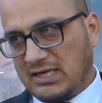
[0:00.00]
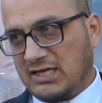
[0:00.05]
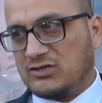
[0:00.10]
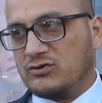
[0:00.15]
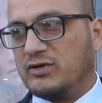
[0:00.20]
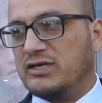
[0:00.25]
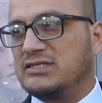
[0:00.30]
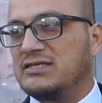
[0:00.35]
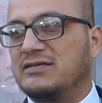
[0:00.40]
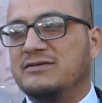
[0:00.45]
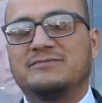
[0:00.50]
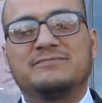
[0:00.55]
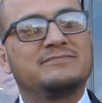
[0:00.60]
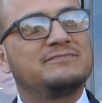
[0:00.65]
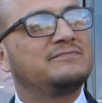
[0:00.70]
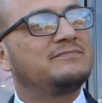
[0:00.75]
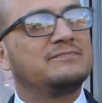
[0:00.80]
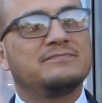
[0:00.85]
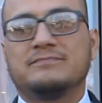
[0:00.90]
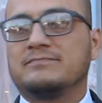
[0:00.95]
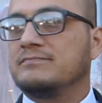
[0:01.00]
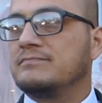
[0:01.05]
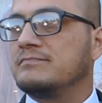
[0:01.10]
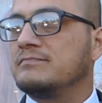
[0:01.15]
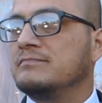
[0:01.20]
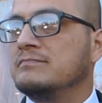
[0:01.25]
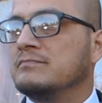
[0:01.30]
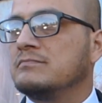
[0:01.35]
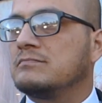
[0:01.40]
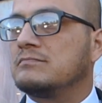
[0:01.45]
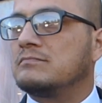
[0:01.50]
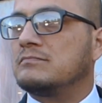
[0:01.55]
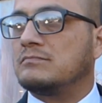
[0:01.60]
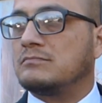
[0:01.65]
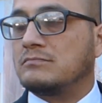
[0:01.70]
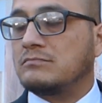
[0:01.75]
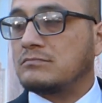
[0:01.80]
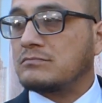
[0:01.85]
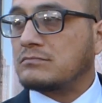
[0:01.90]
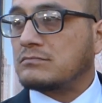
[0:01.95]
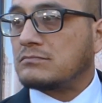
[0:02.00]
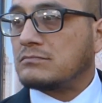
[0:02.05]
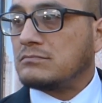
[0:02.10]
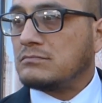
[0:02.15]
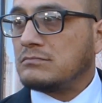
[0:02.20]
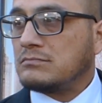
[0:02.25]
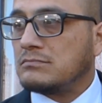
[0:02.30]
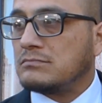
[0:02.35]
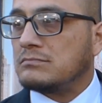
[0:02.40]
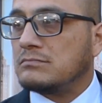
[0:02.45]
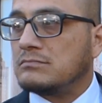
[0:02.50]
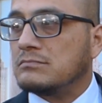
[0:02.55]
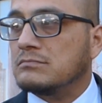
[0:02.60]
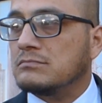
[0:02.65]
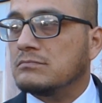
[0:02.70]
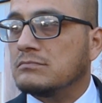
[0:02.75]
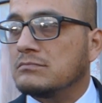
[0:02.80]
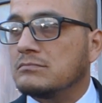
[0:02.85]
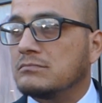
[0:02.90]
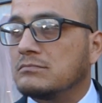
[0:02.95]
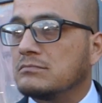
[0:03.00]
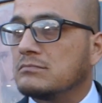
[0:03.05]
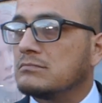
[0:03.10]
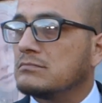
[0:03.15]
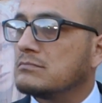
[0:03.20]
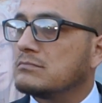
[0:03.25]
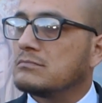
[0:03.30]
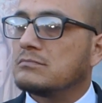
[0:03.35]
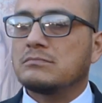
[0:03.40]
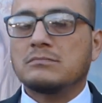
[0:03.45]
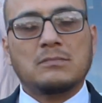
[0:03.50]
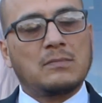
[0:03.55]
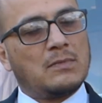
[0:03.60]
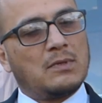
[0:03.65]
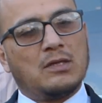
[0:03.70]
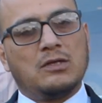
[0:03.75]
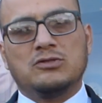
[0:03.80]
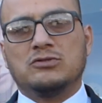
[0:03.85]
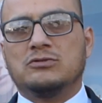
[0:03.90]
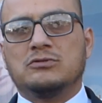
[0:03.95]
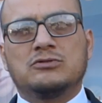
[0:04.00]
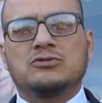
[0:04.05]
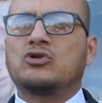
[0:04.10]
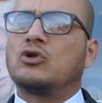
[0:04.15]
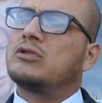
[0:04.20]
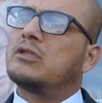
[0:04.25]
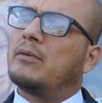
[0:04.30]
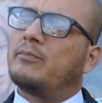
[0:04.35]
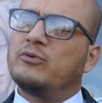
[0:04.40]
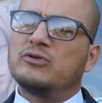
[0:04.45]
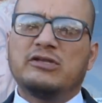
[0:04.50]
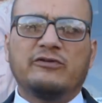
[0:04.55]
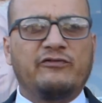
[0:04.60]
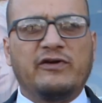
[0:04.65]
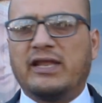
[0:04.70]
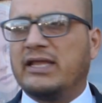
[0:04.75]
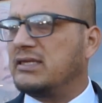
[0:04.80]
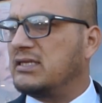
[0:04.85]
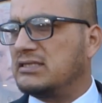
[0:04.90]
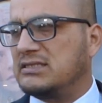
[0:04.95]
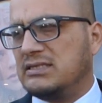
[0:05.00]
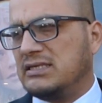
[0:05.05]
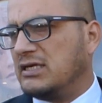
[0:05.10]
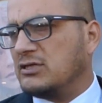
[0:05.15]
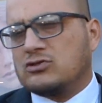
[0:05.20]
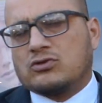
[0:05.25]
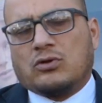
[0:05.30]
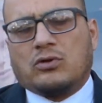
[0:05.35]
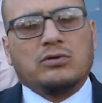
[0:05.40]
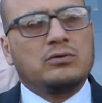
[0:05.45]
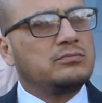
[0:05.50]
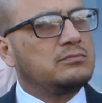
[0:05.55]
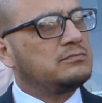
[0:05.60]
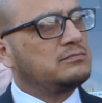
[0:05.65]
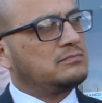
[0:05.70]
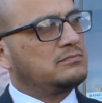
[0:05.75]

Eso es. ¿Cuál fue la diferencia? Porque ellos se consiguieron la, adopción ya. ¿El tiempo tal vez? Son tiempos diferentes, es todo.